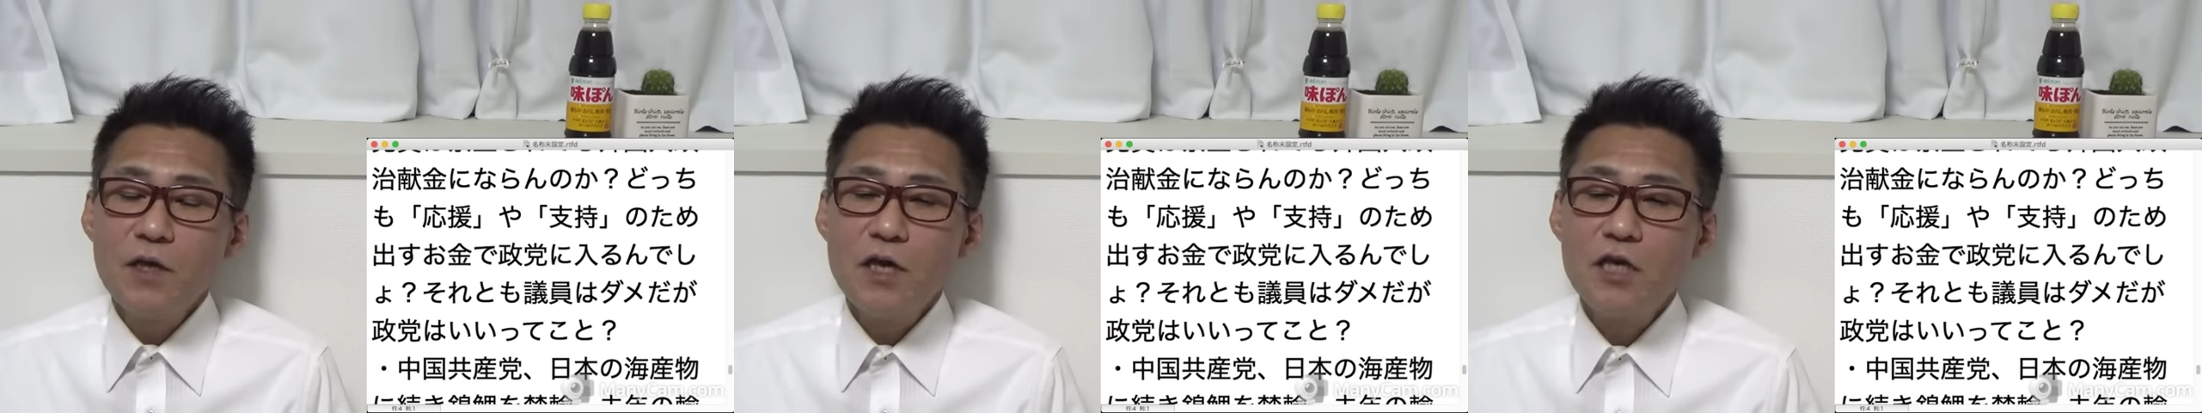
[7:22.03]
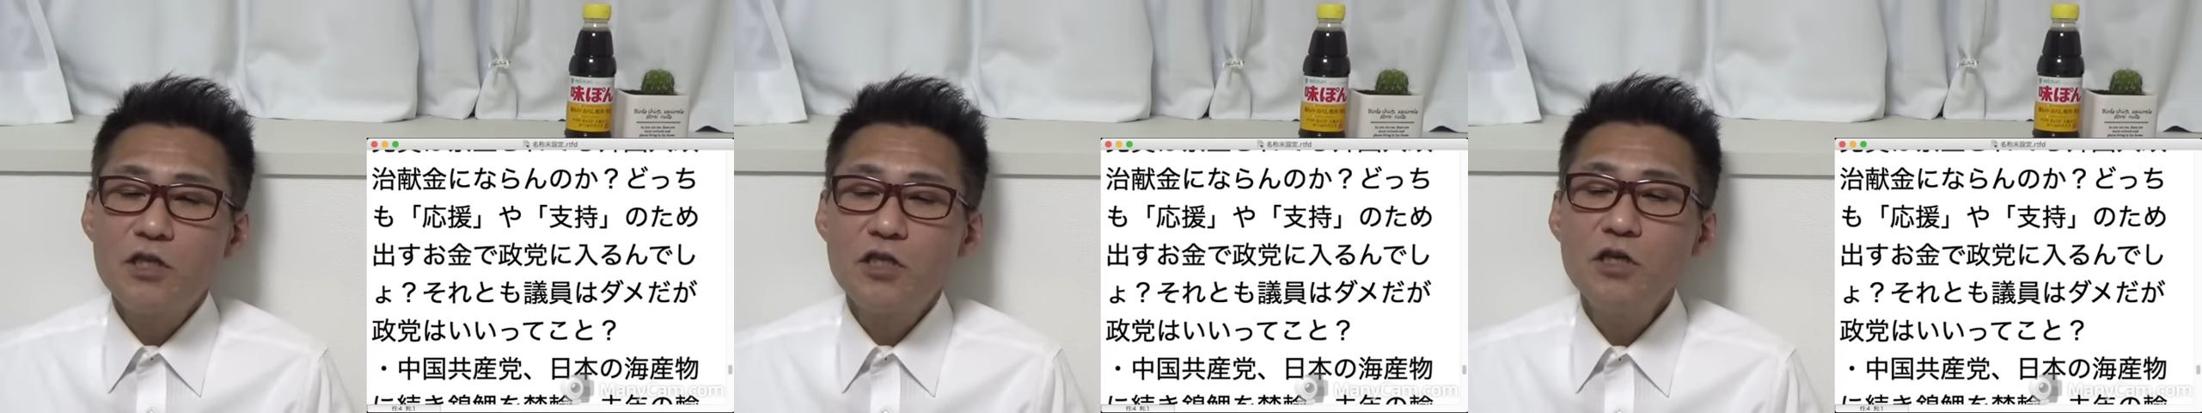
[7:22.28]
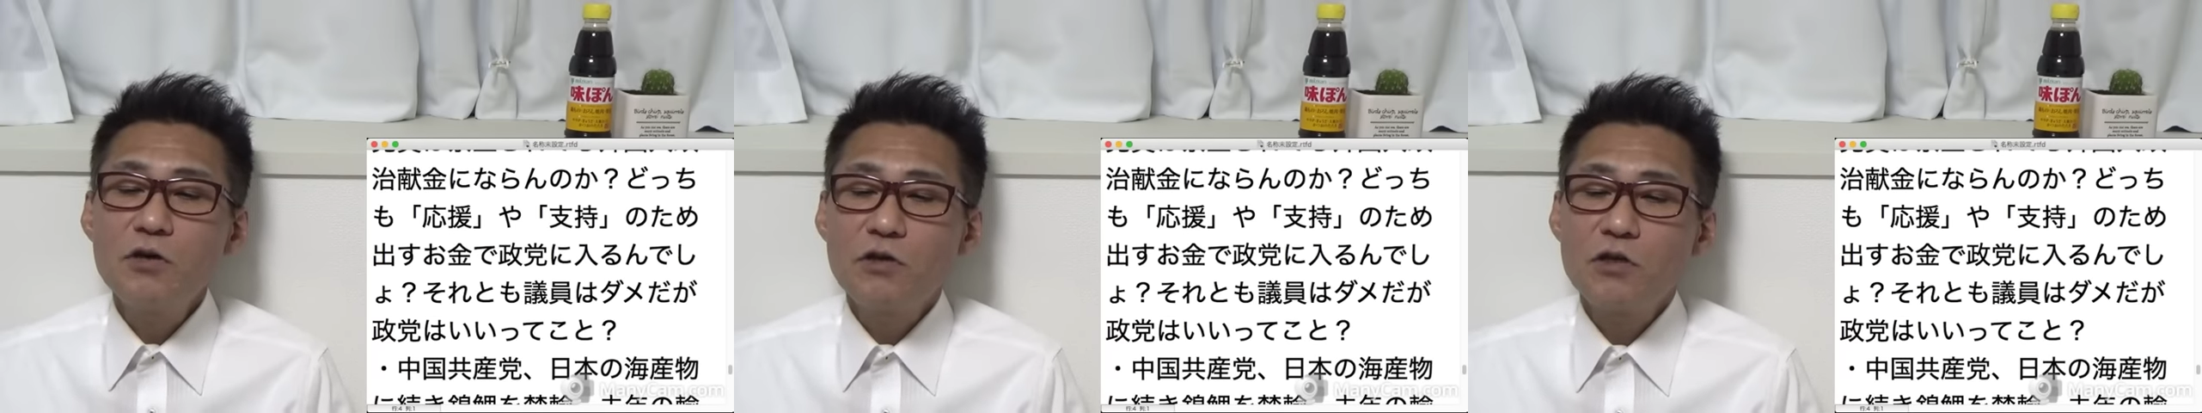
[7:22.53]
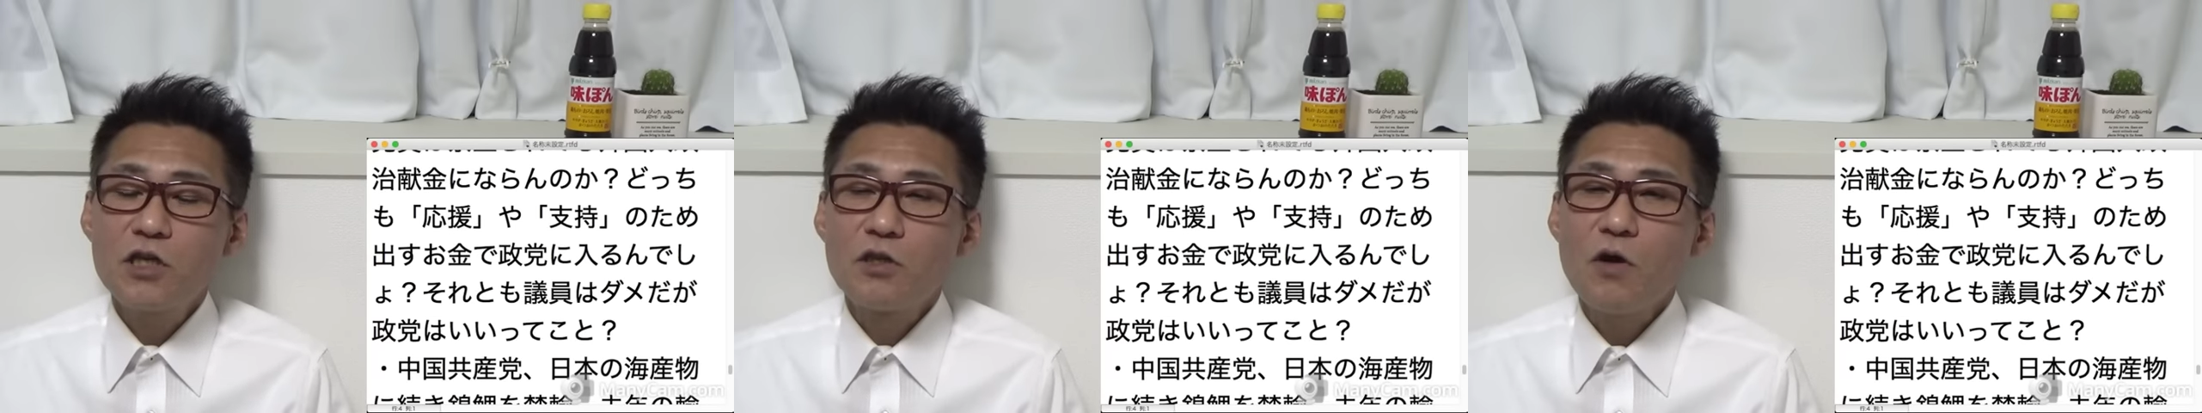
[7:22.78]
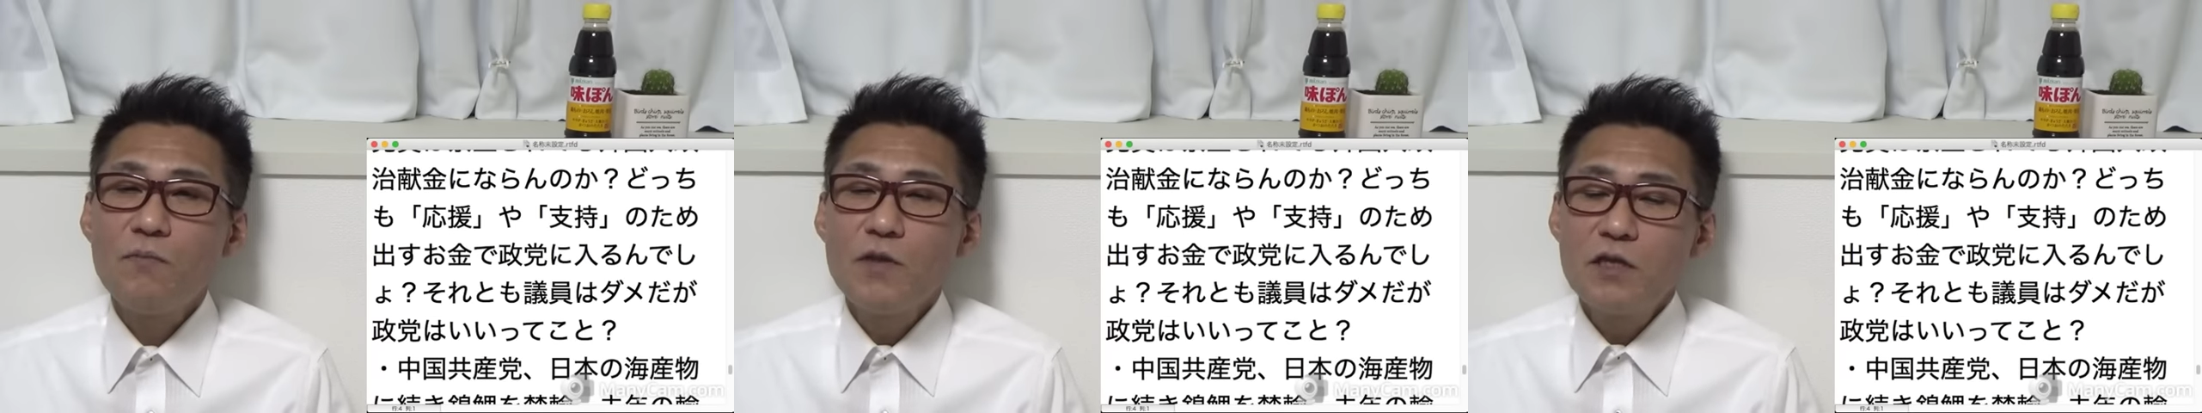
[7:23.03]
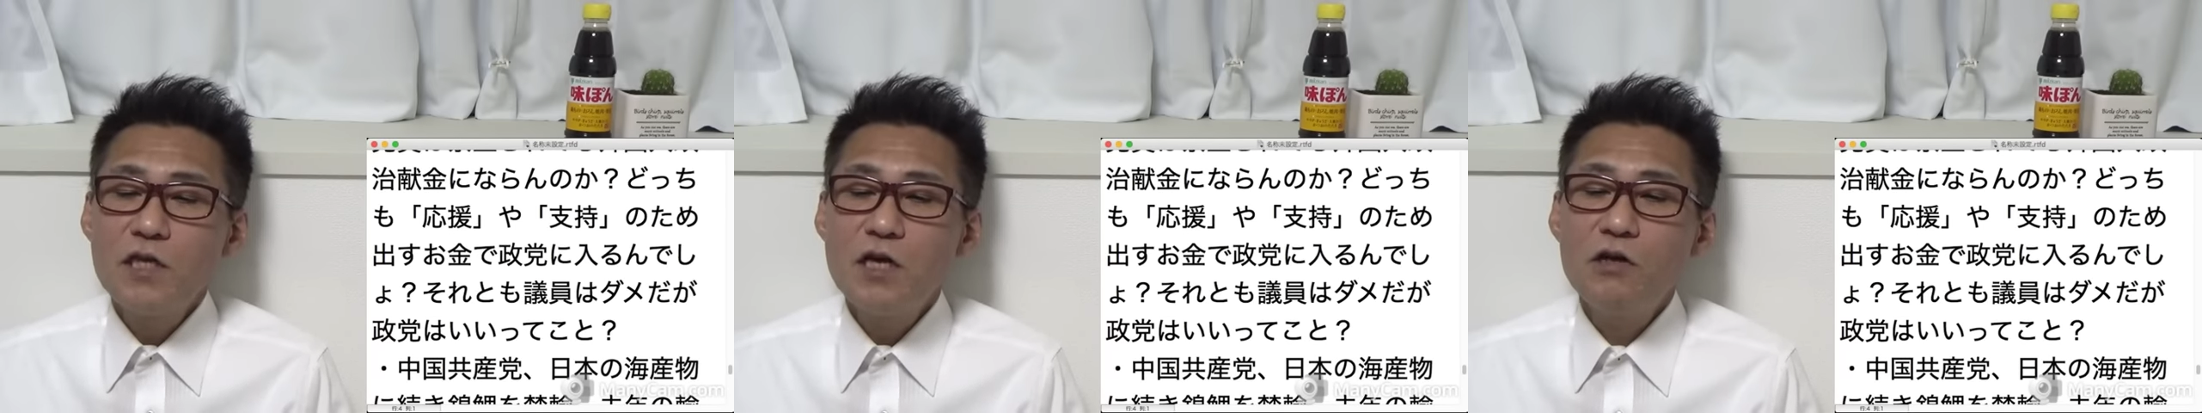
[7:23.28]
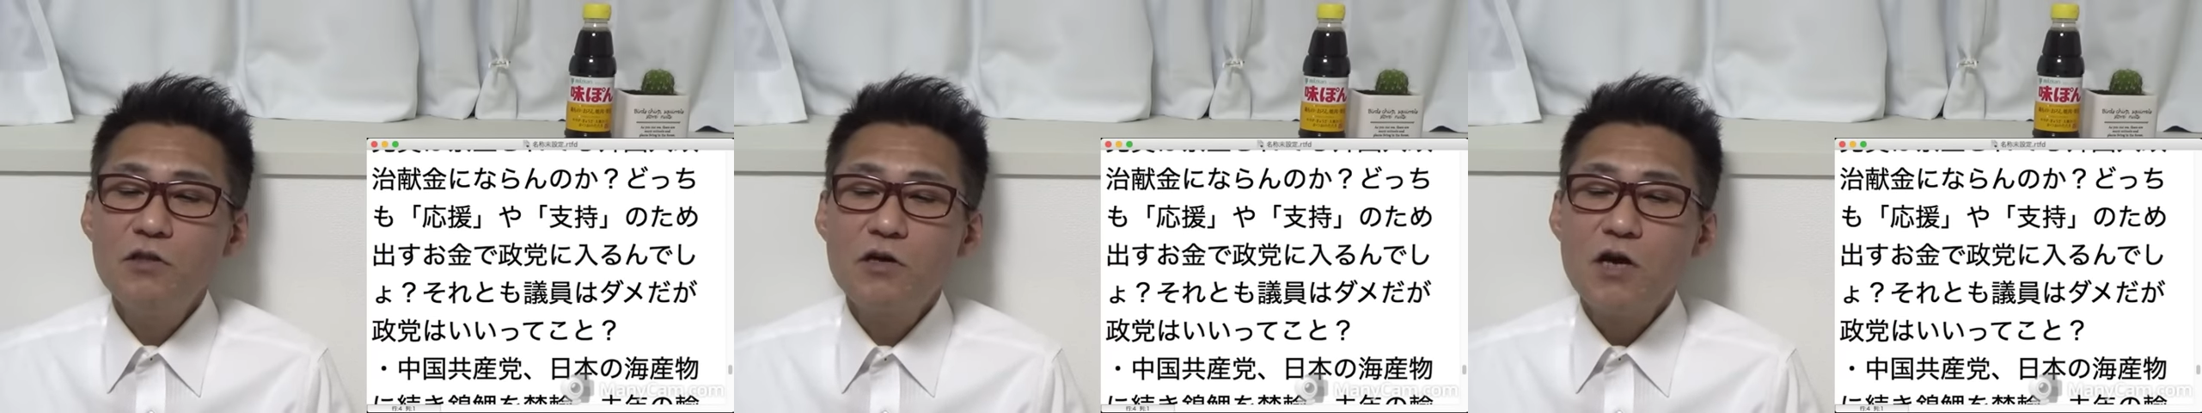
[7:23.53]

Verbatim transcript: えー、中国共産党、日本